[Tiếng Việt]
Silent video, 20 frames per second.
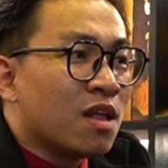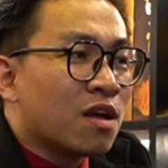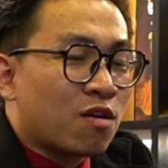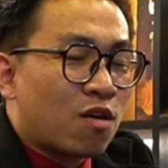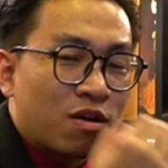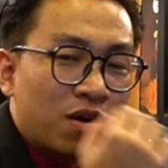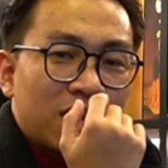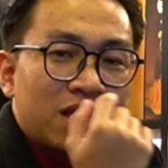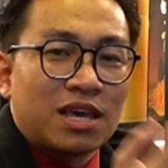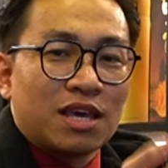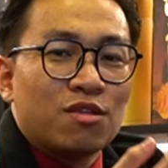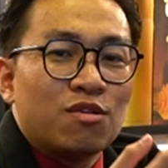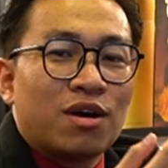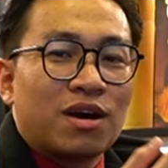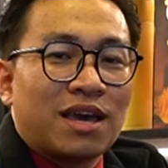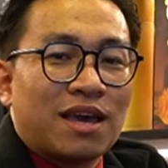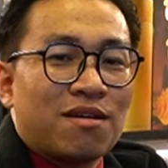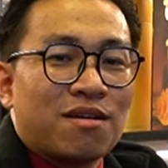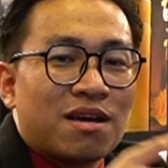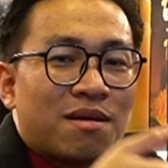Còn cái kỹ thuật
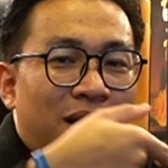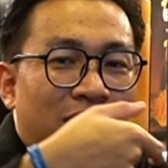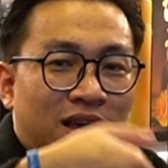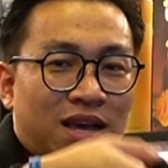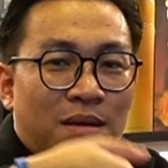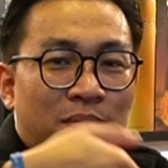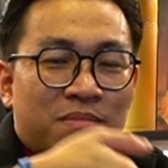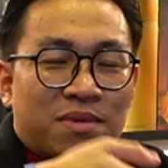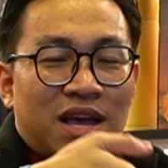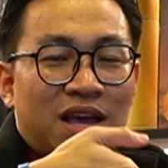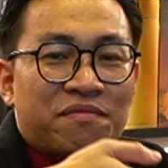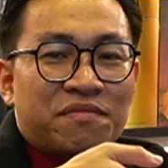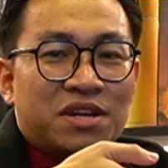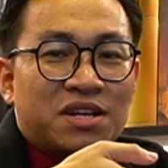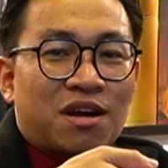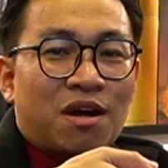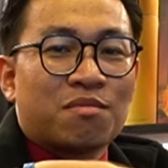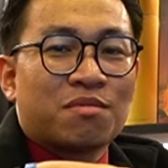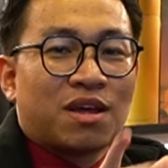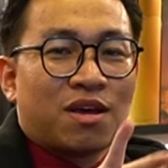kéo các bạn cầm cắt phía
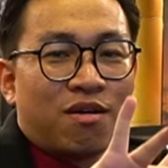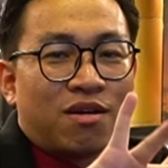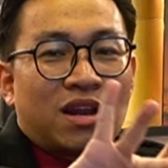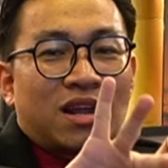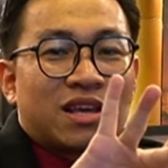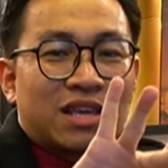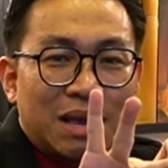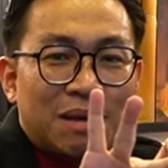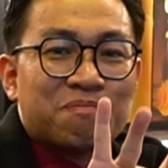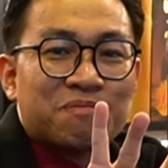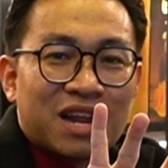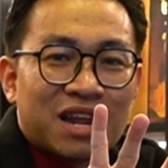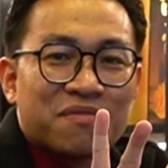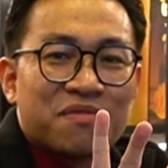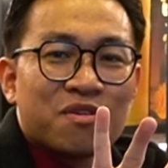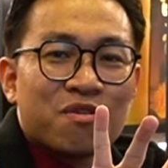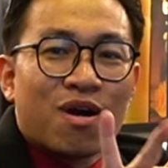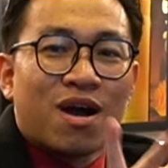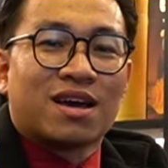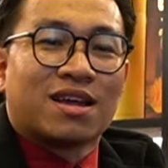trong này hoặc là nhấp ra
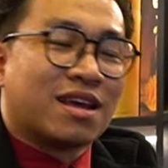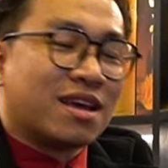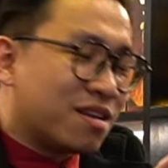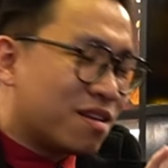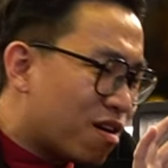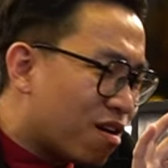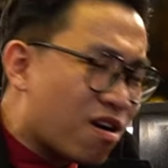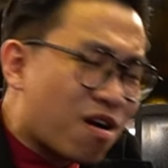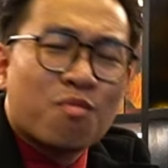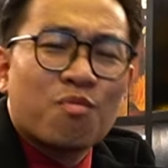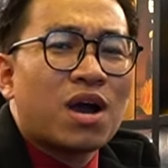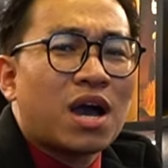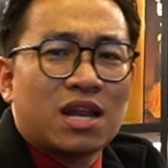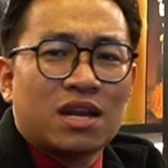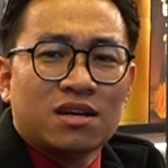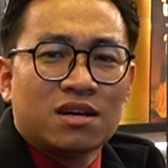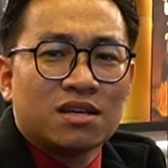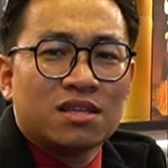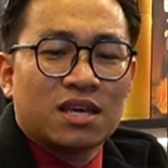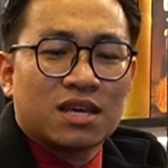phía ngoài này nó không có
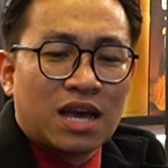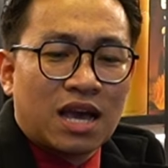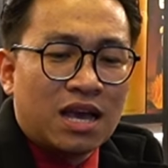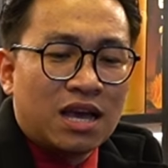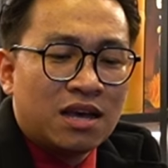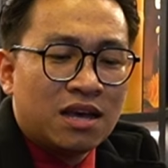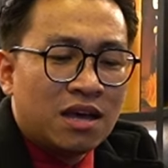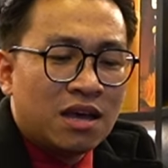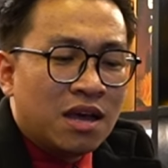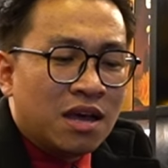ảnh hưởng gì cả.